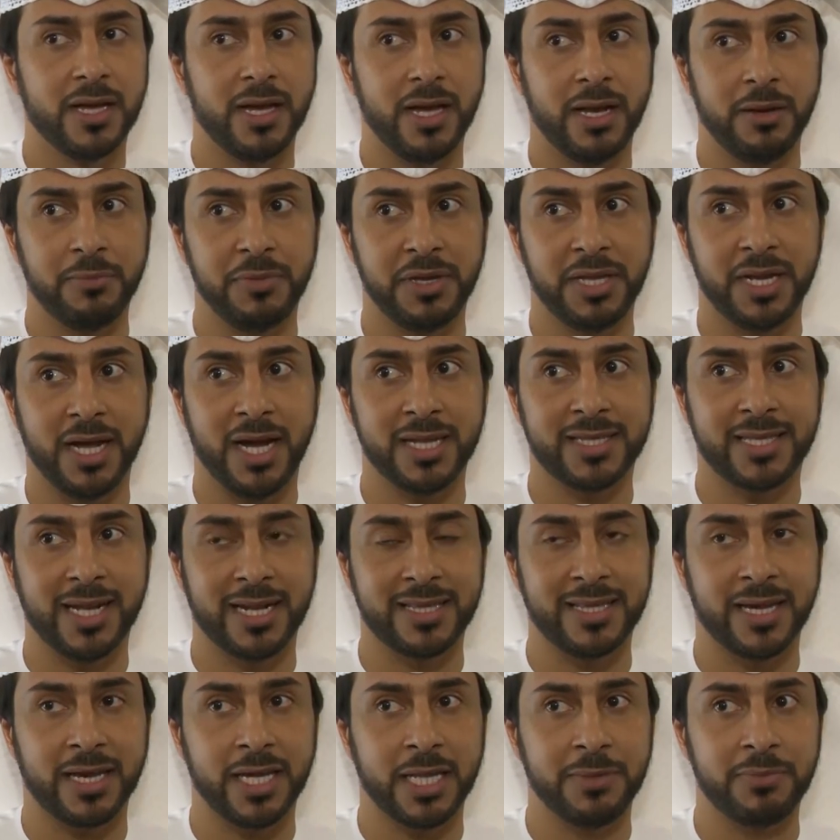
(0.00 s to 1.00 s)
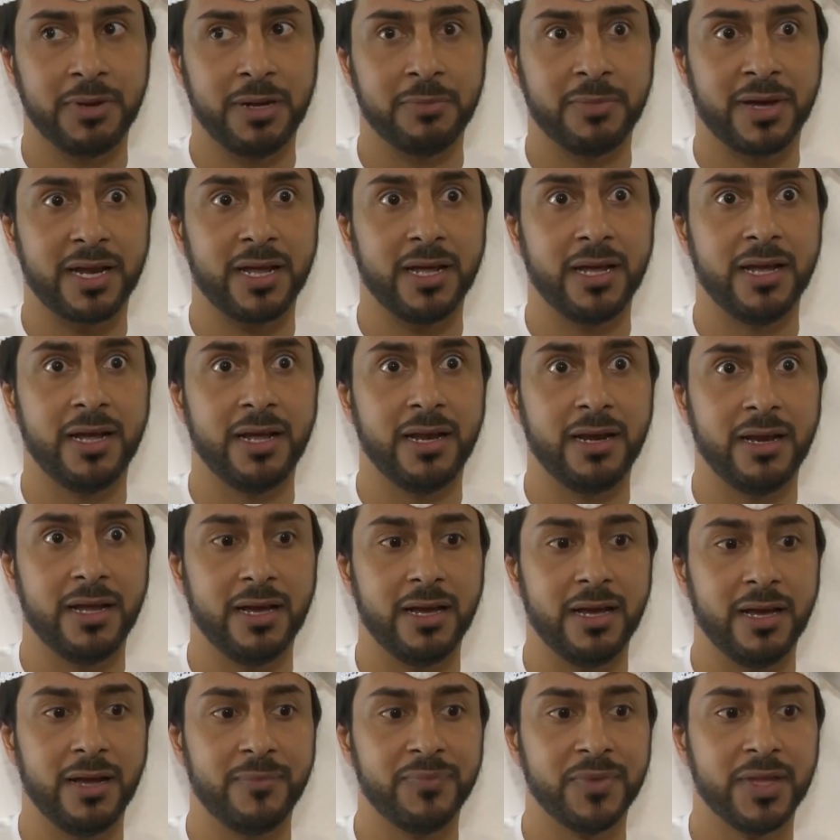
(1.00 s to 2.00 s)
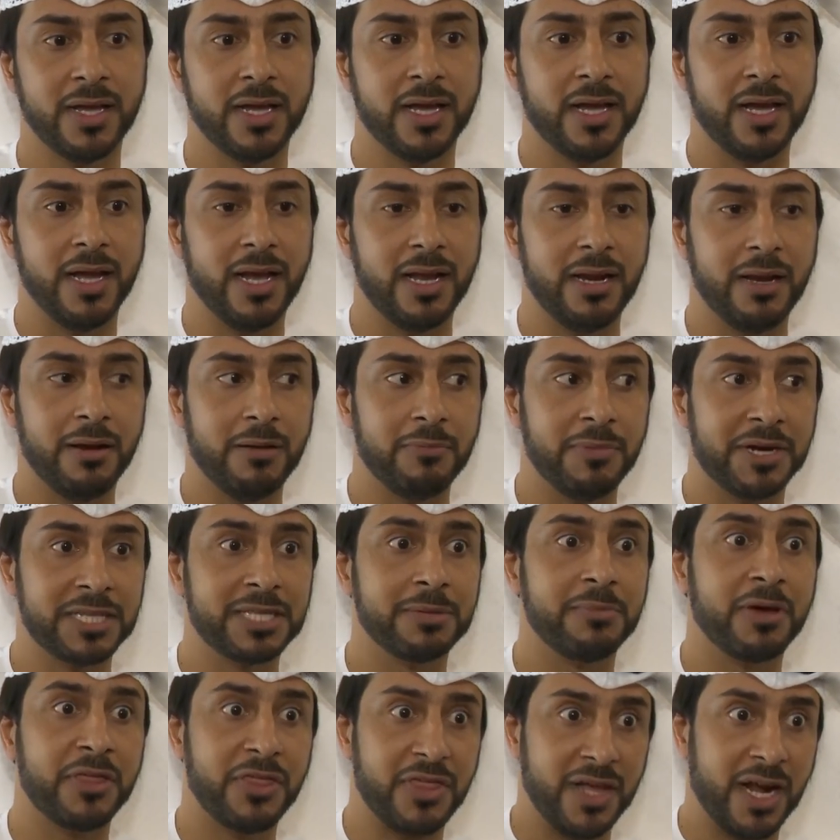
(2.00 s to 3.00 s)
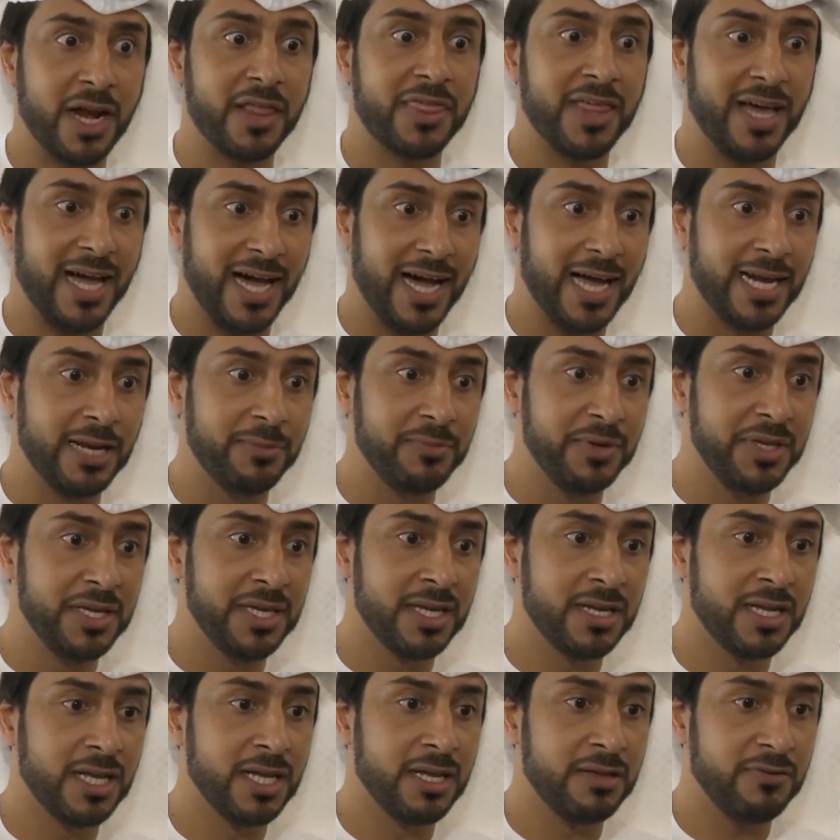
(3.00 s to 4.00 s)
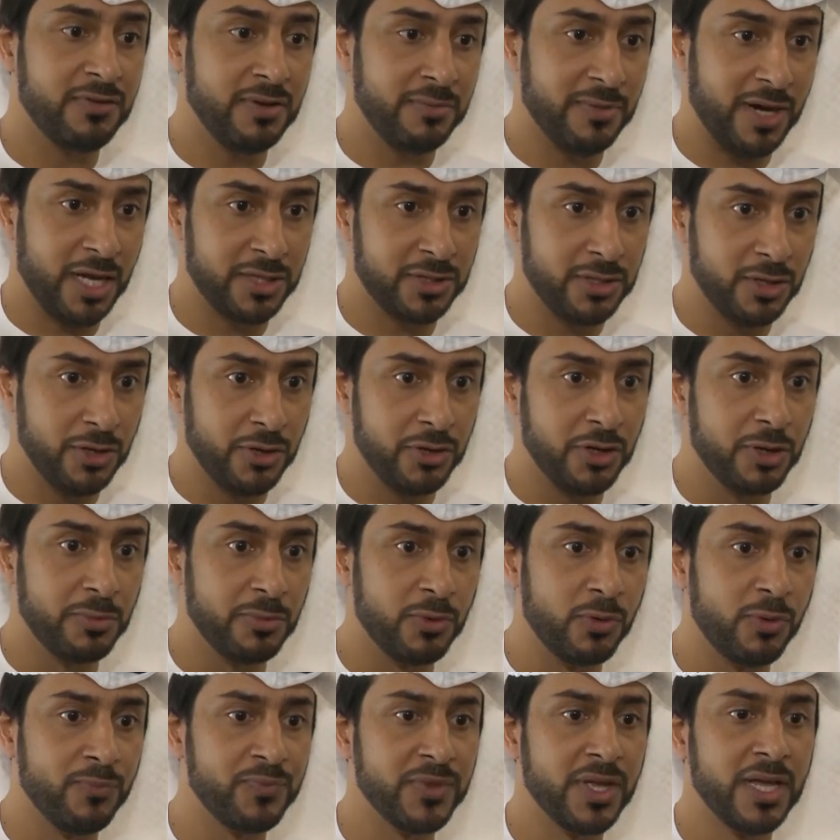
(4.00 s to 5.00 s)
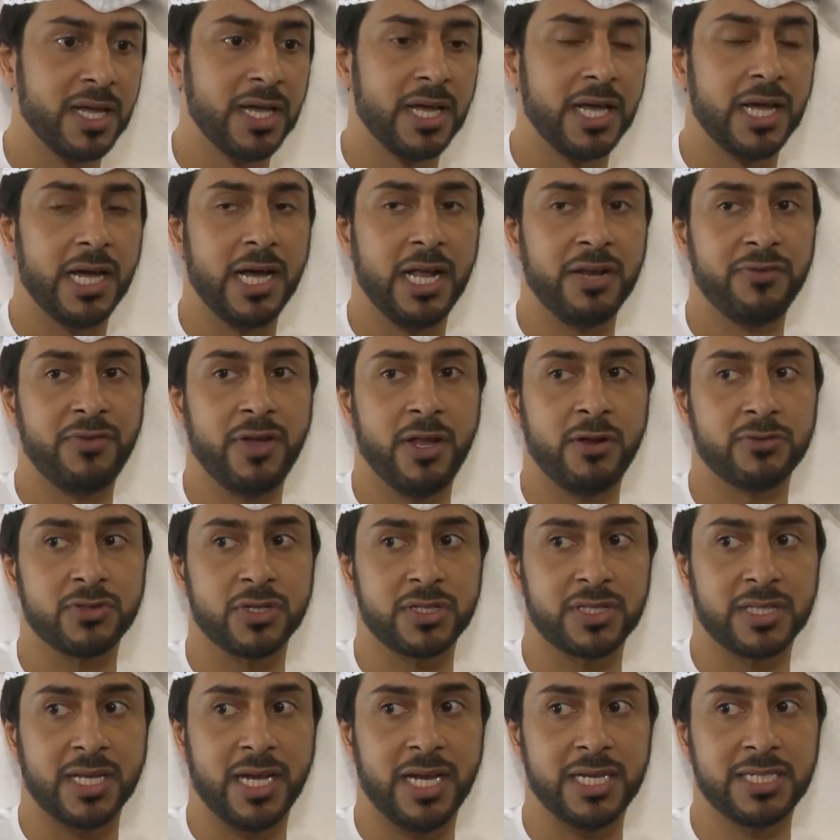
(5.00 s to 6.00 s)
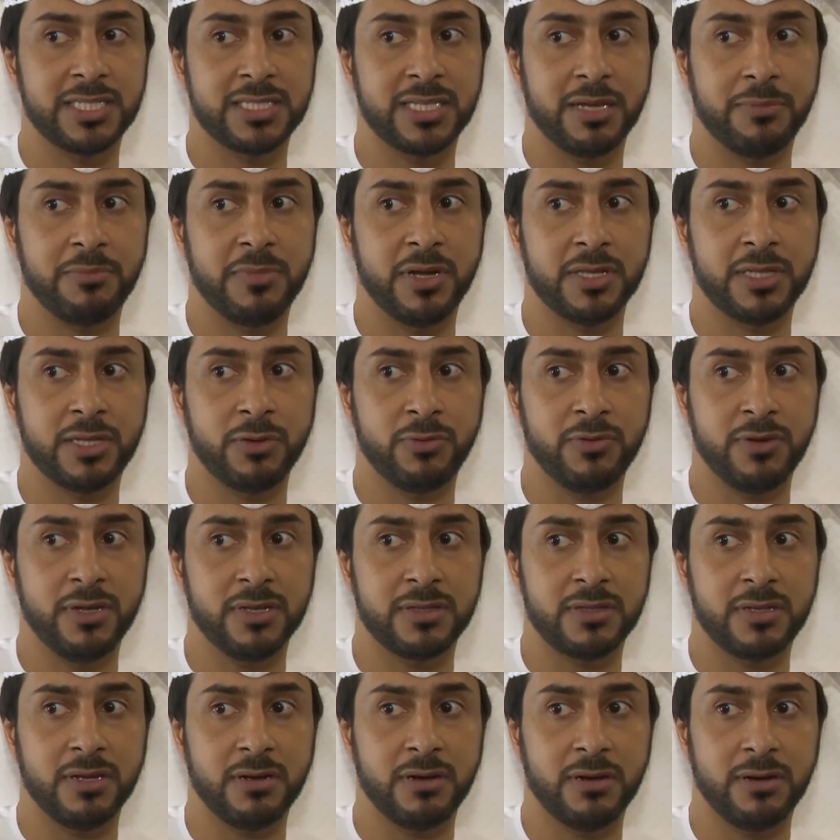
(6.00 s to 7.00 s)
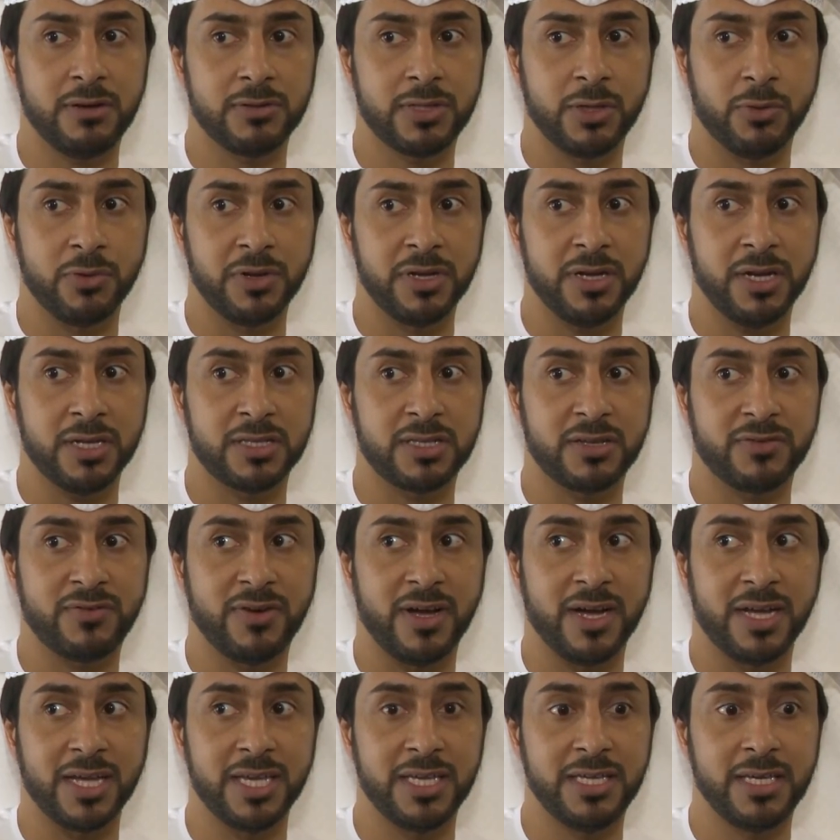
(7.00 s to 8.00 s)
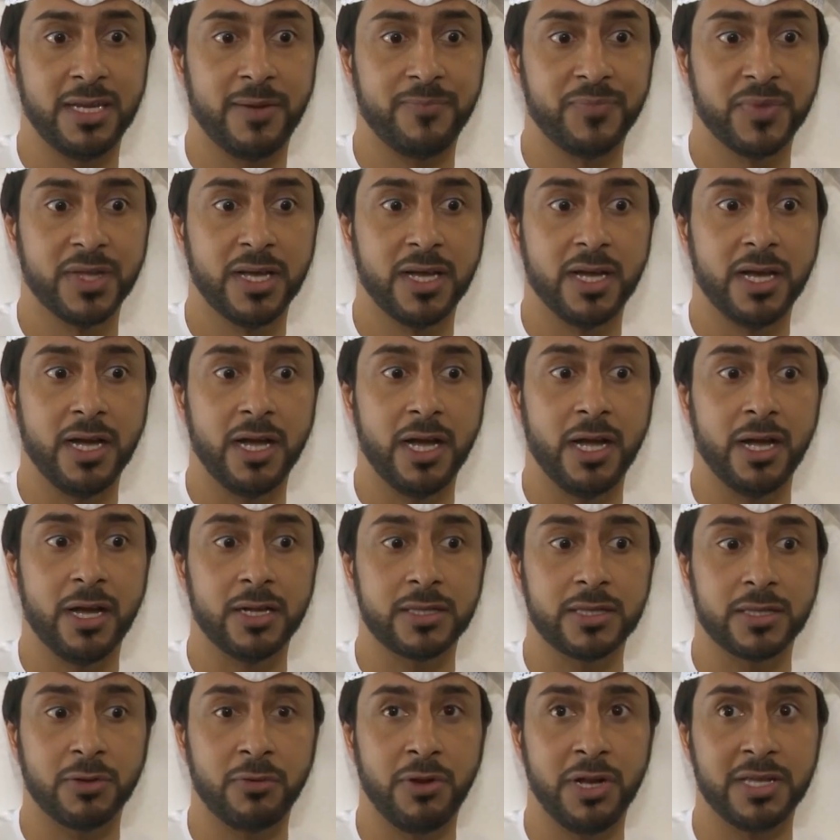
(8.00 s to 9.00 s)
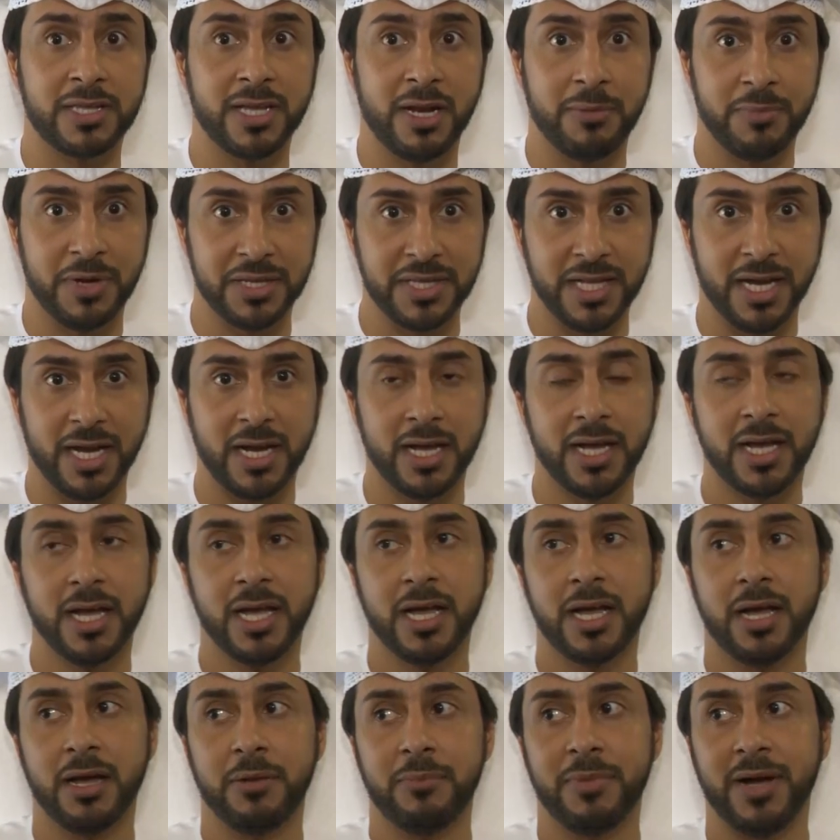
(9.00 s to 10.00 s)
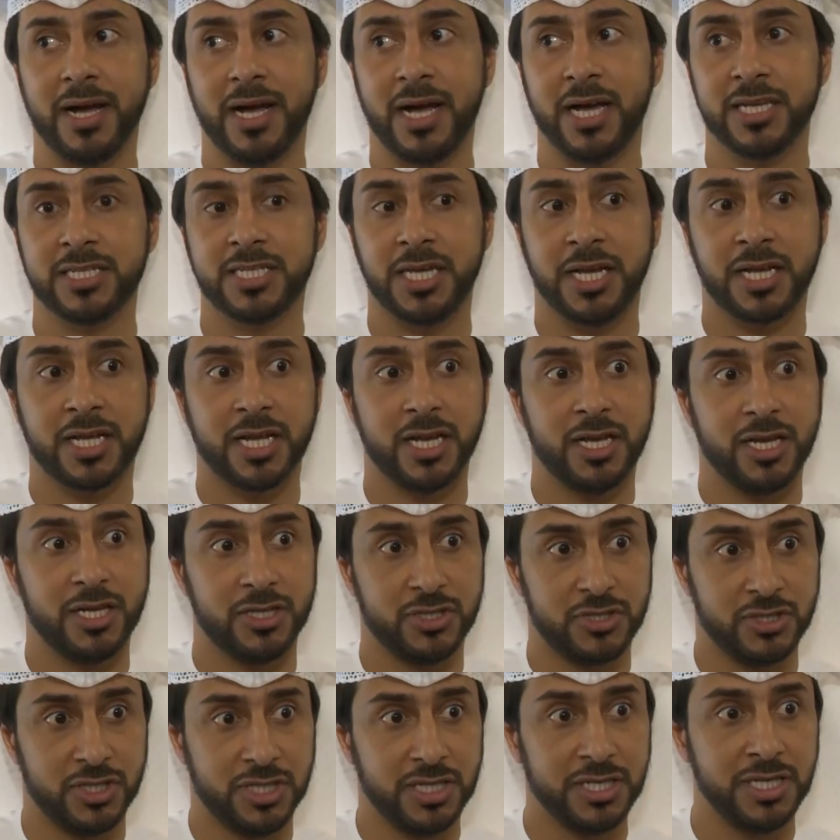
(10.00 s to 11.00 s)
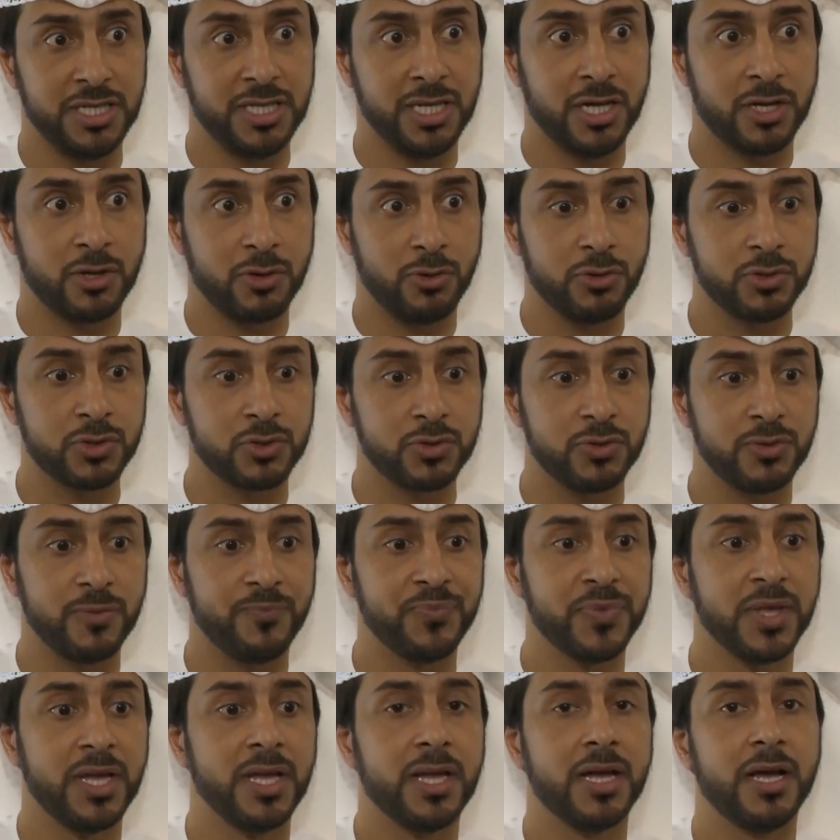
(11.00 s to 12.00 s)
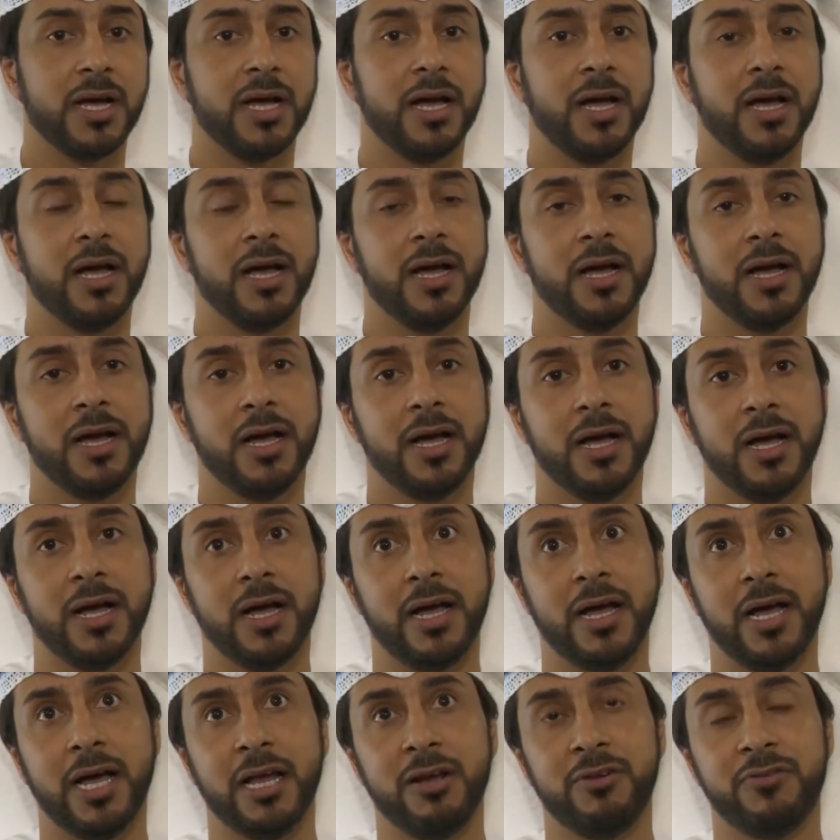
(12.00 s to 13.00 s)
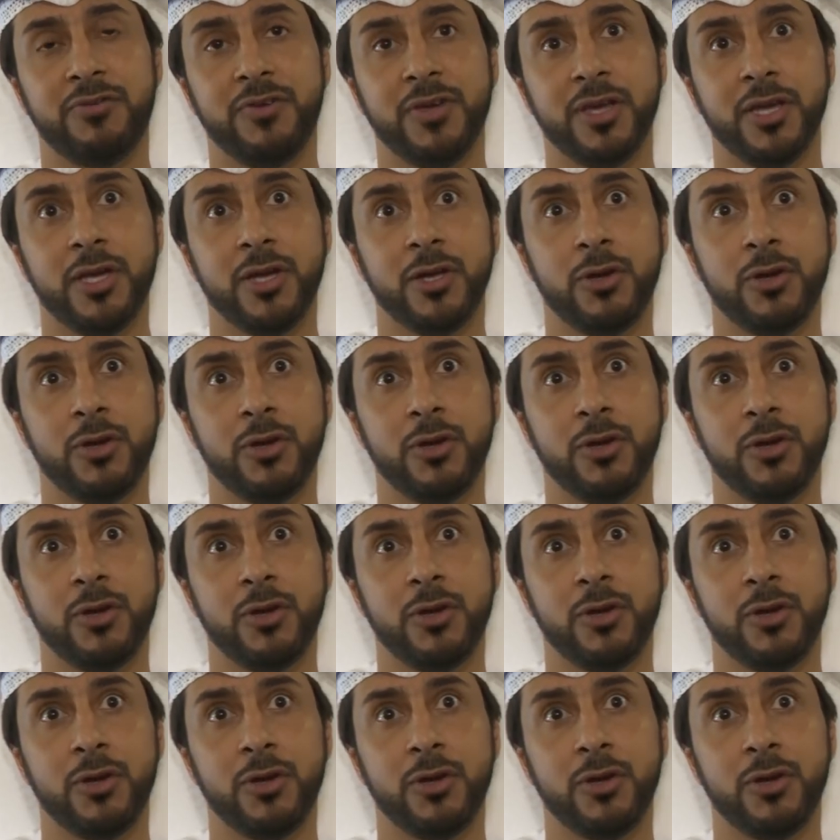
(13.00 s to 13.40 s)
المينا احتل تقريبا المرتبة الثالثة عالميا في معدل النمو 2016 تم توقيع اتفاقية طويلة المدى مع شركة الصينية كوسكو 2000